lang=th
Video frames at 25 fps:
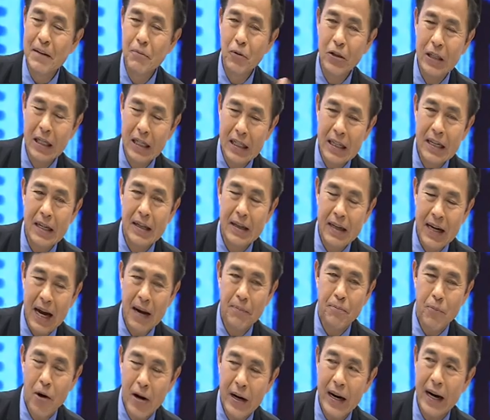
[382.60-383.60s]
อาจารย์พูดถึงเรื่อ
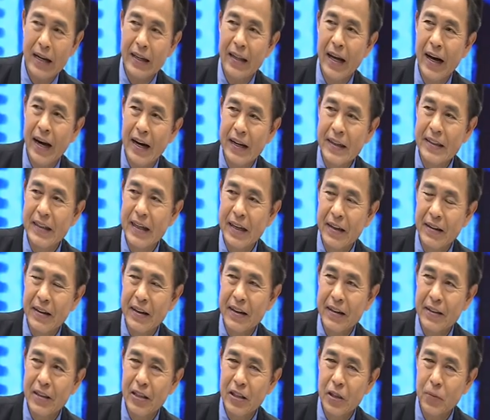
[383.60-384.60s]
งการป้องกันได้เนี่
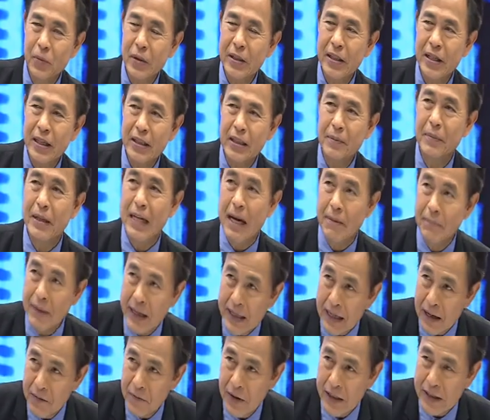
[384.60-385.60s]
ยสมมุติถ้าจะมีคำ
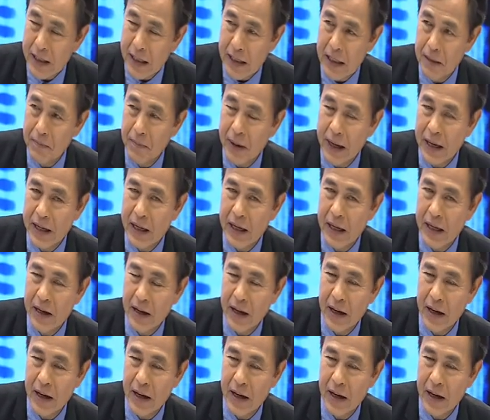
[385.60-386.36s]
แนะนำว่าจากนี้ไป